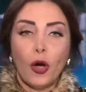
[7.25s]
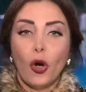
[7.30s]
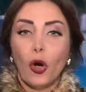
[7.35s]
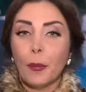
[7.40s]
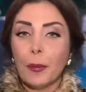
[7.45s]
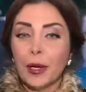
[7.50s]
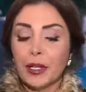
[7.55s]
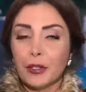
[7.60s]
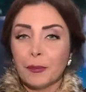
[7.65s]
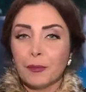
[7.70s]

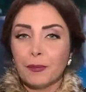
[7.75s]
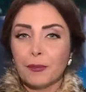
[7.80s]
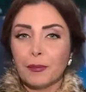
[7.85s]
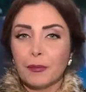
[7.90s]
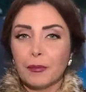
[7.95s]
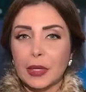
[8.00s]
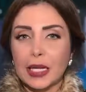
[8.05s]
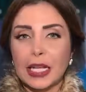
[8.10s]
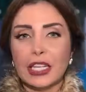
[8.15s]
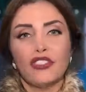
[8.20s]
عمر
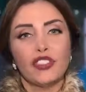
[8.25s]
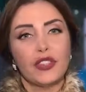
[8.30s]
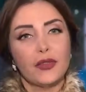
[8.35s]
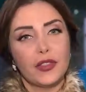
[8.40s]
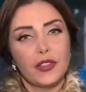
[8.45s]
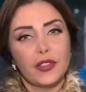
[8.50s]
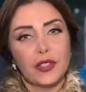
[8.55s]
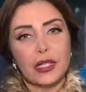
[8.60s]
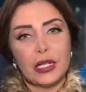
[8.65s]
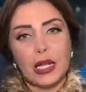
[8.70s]
ما كانش
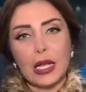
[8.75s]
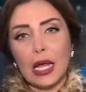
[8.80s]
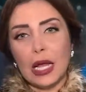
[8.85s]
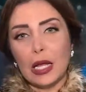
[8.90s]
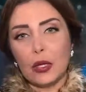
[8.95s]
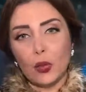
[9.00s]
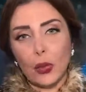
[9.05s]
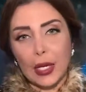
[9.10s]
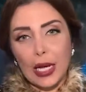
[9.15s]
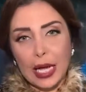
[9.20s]
في زيارة
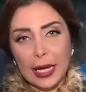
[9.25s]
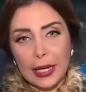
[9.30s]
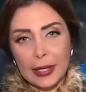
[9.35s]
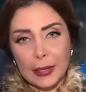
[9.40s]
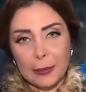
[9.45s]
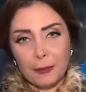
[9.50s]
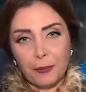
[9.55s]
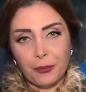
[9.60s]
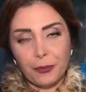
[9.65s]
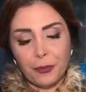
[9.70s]
لأهله ولا
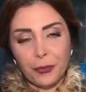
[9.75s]
حاجة